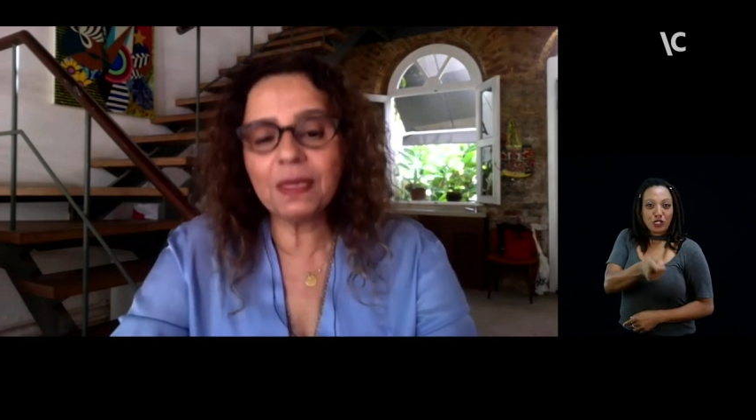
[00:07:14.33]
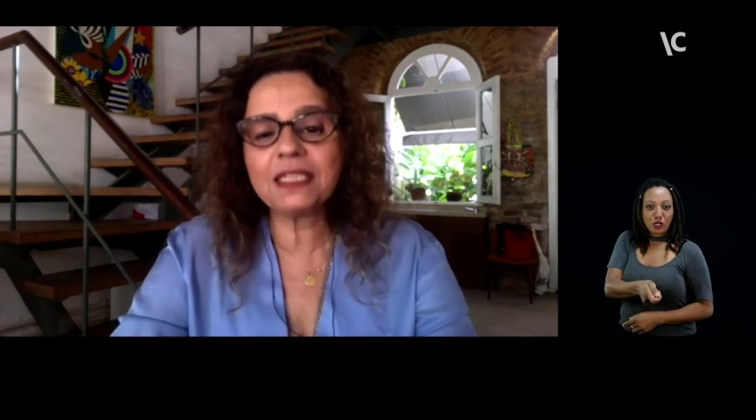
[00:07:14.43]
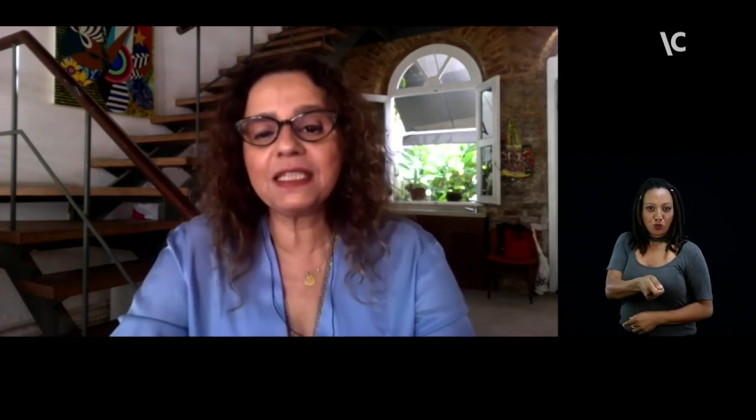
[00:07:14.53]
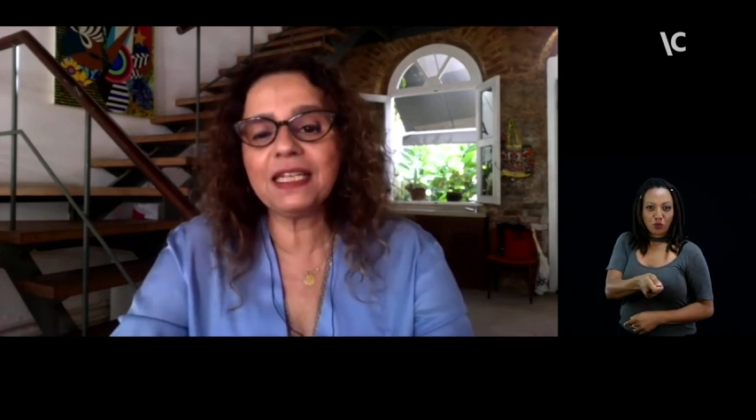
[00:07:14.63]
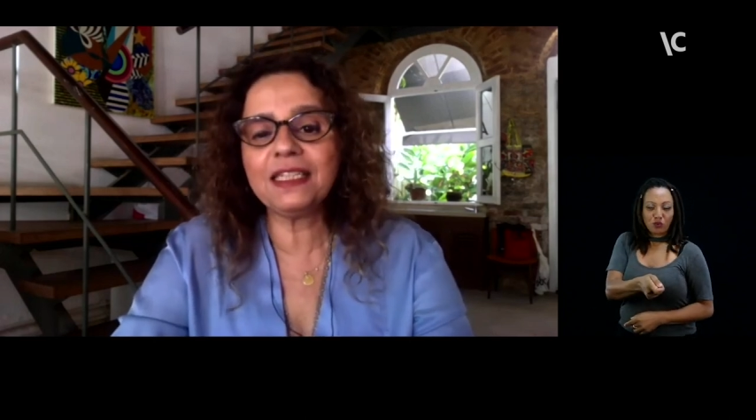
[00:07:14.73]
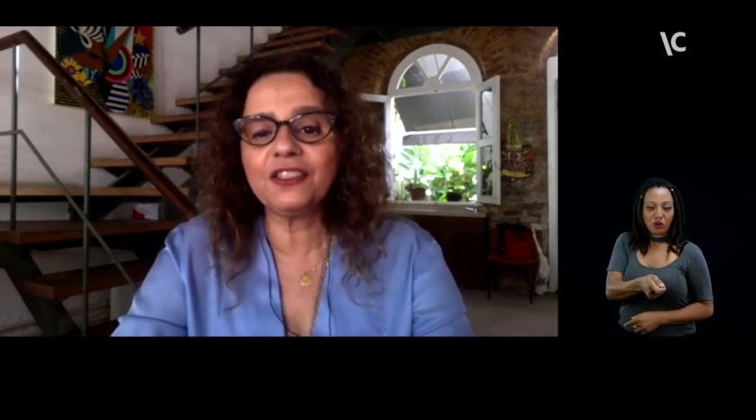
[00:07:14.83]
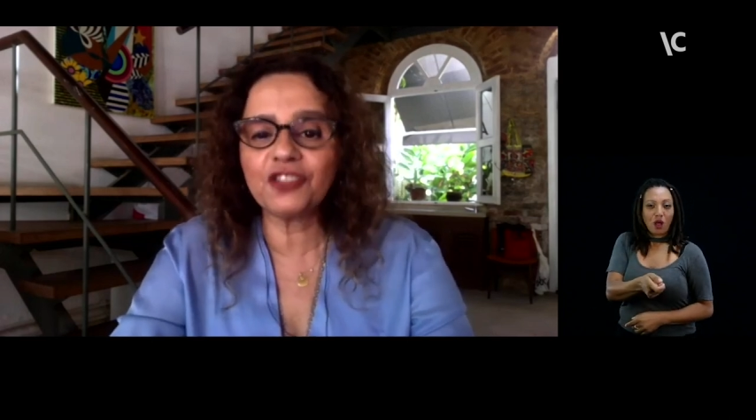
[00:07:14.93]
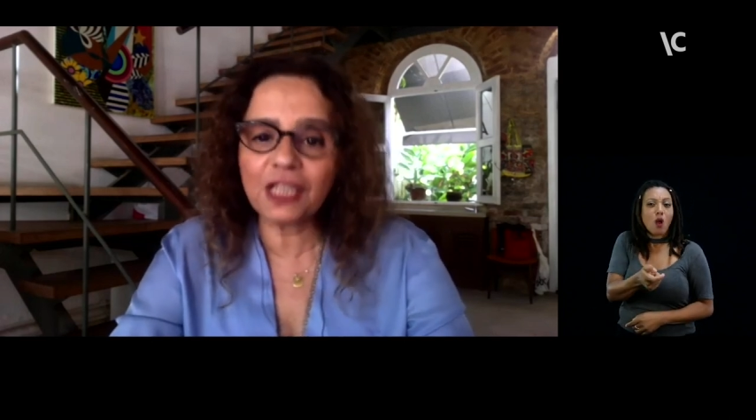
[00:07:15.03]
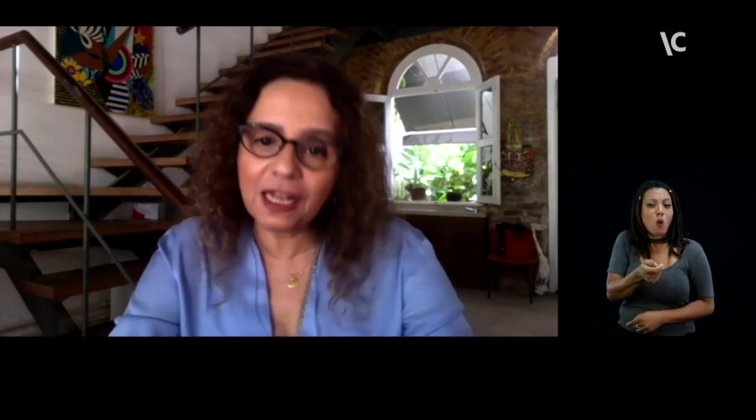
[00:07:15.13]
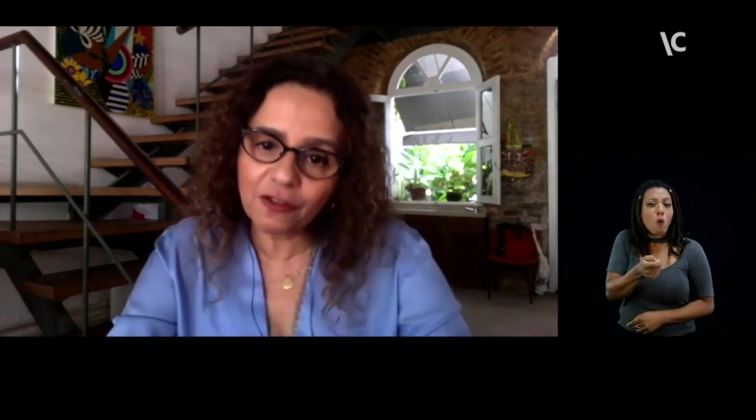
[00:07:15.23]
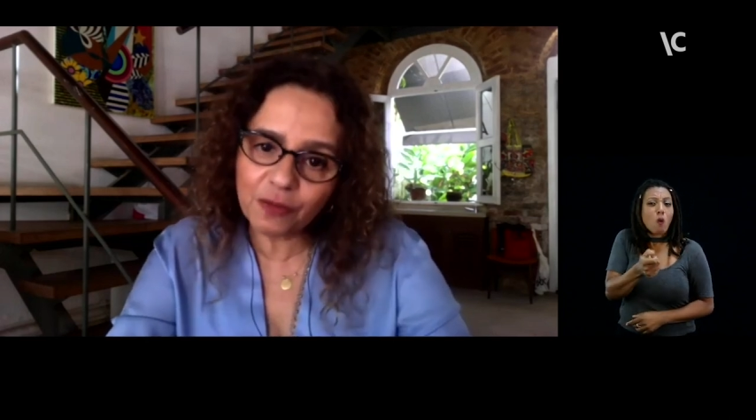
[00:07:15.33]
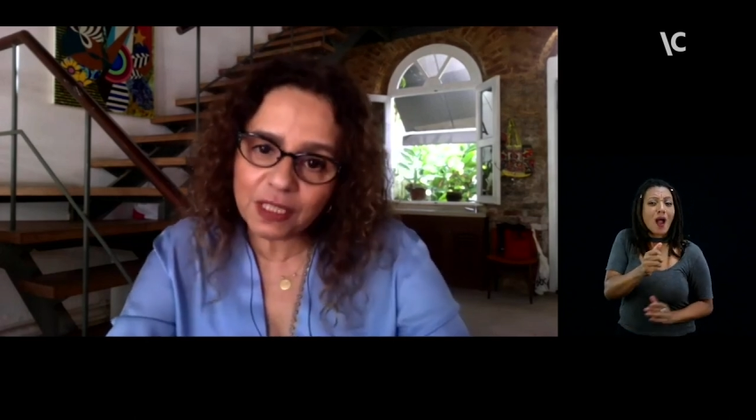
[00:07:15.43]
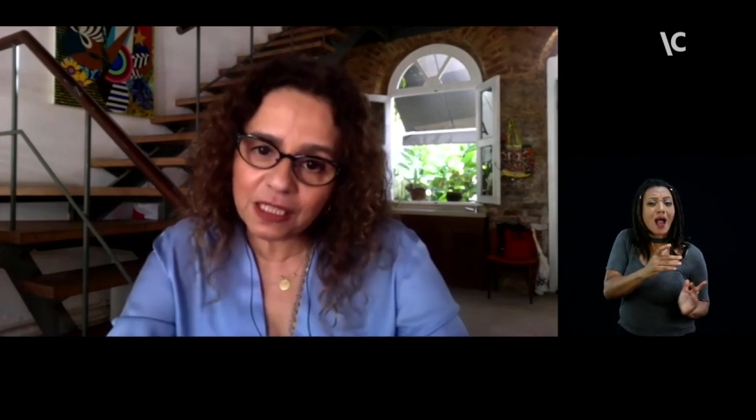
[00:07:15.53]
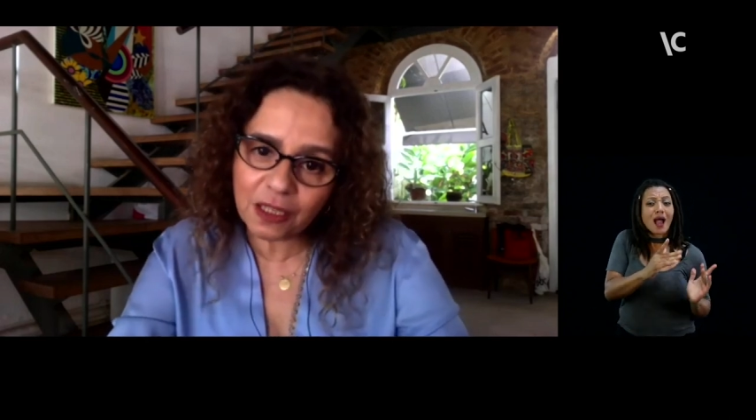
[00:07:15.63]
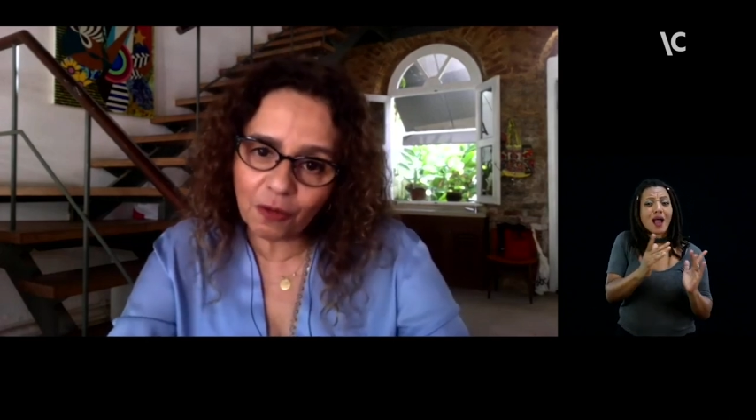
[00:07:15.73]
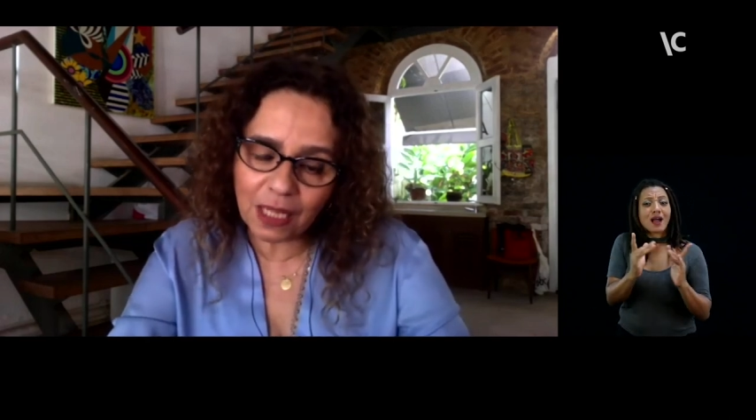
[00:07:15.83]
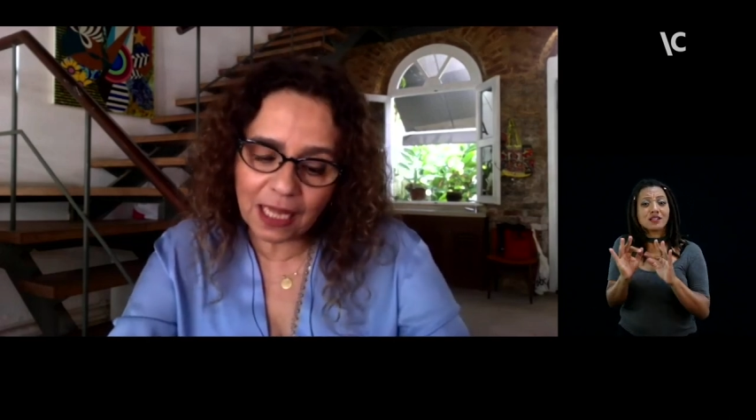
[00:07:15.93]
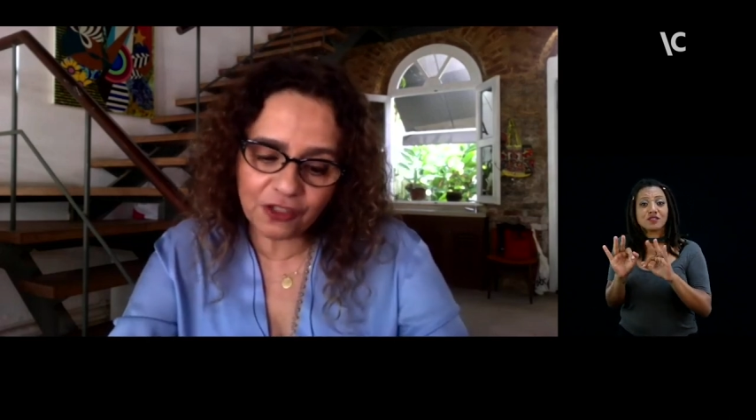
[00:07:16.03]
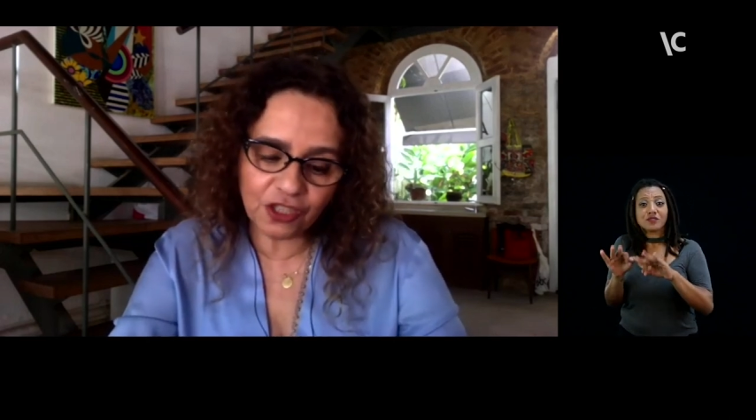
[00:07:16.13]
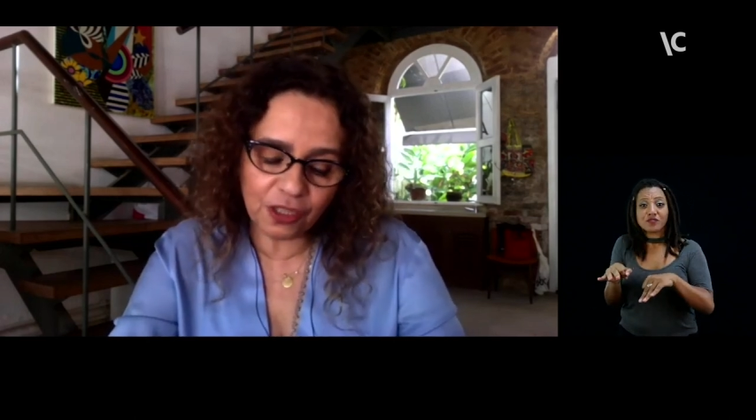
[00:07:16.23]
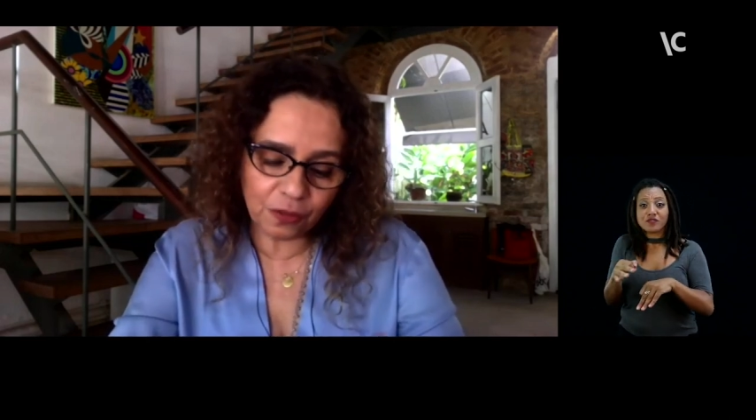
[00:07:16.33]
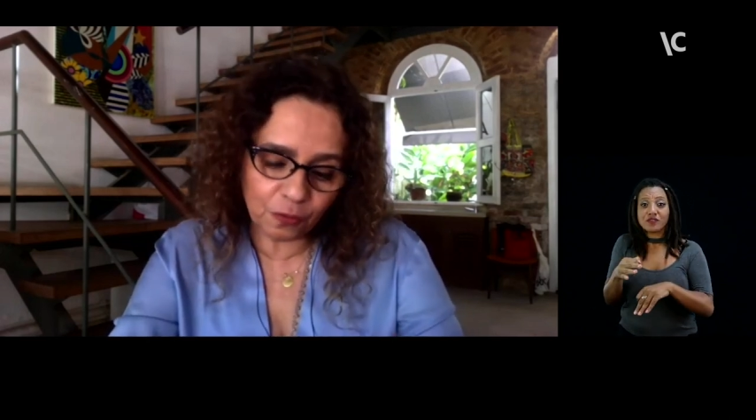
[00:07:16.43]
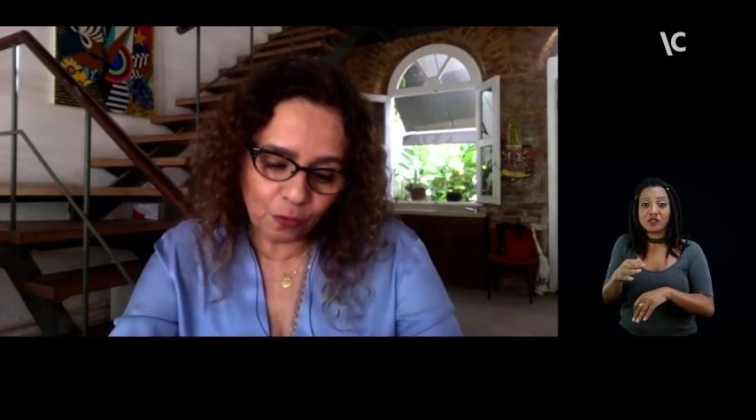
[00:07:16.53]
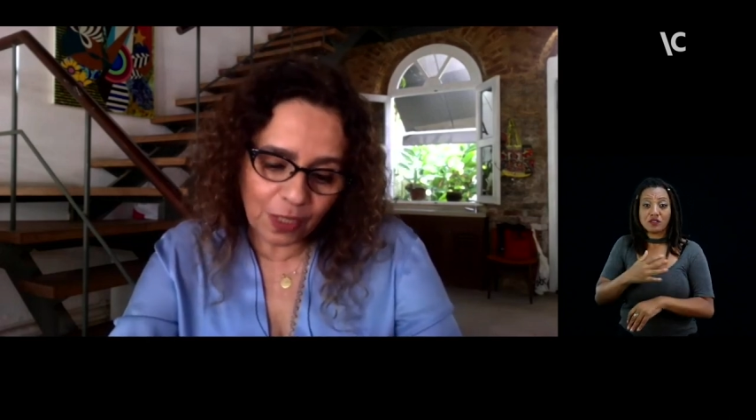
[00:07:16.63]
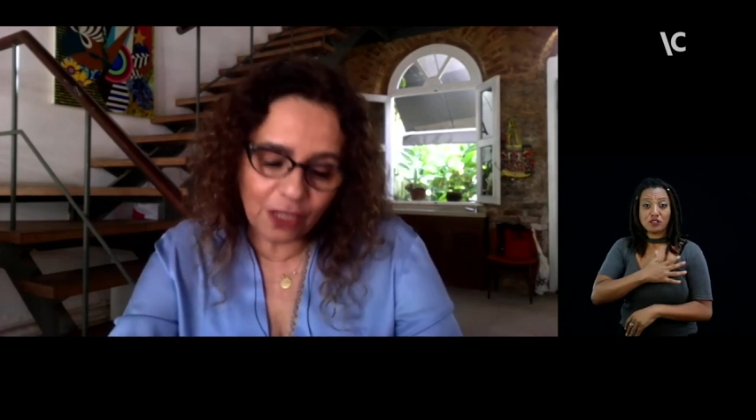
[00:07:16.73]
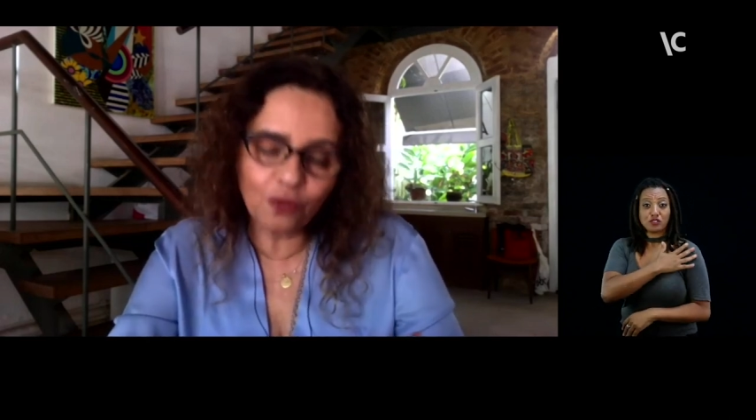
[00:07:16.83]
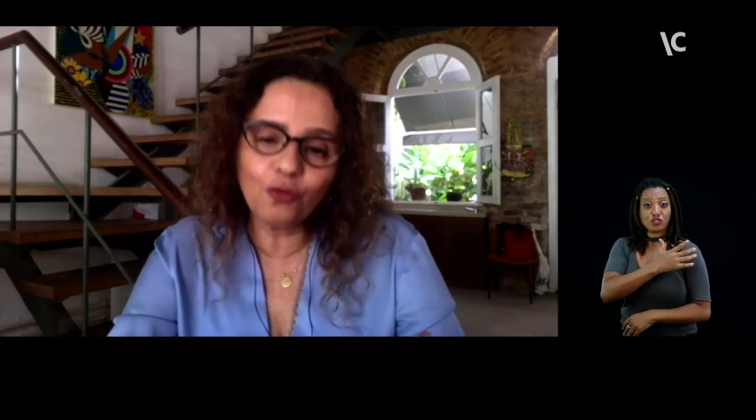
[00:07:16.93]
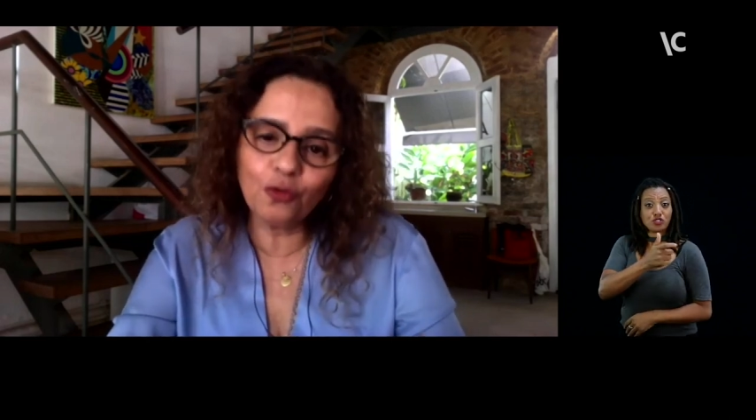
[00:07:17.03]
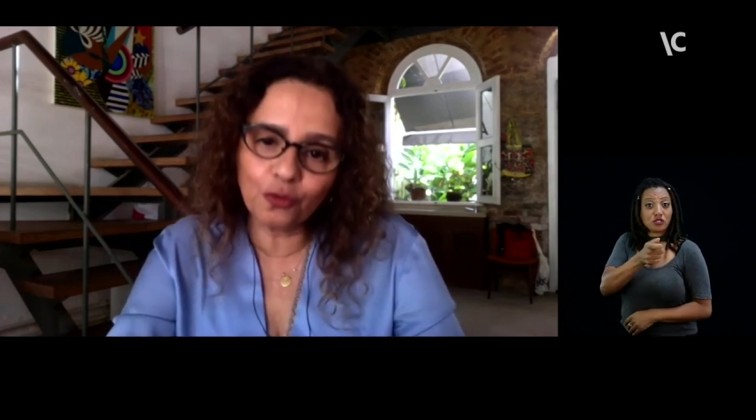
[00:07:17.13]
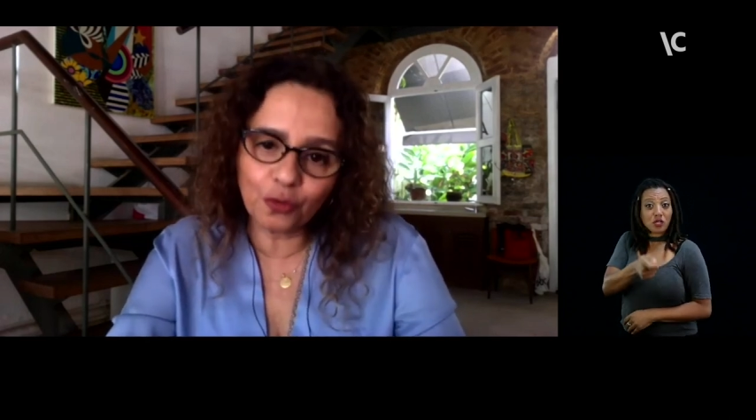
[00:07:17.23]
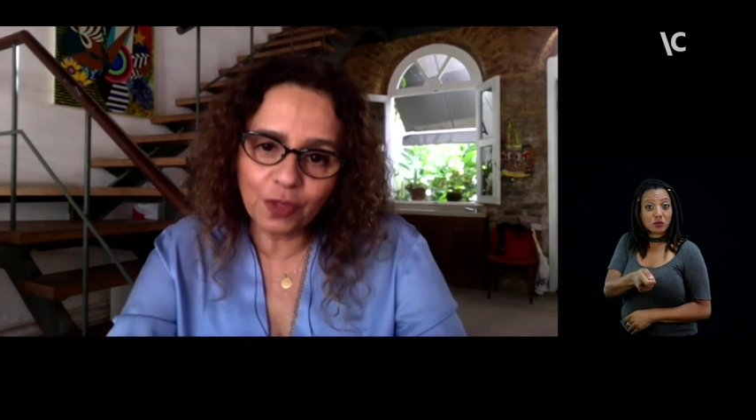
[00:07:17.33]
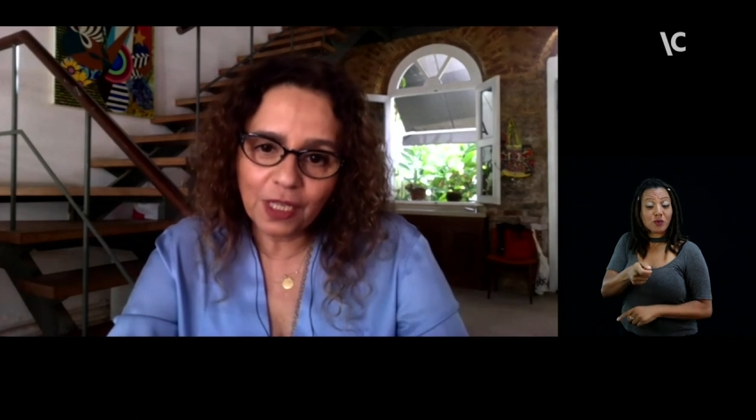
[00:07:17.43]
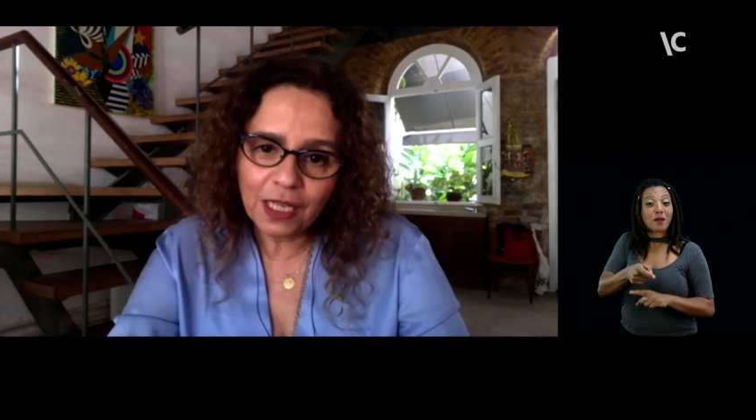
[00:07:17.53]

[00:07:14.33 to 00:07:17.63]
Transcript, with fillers: mas ainda estávamos, então lá tinha um reduto,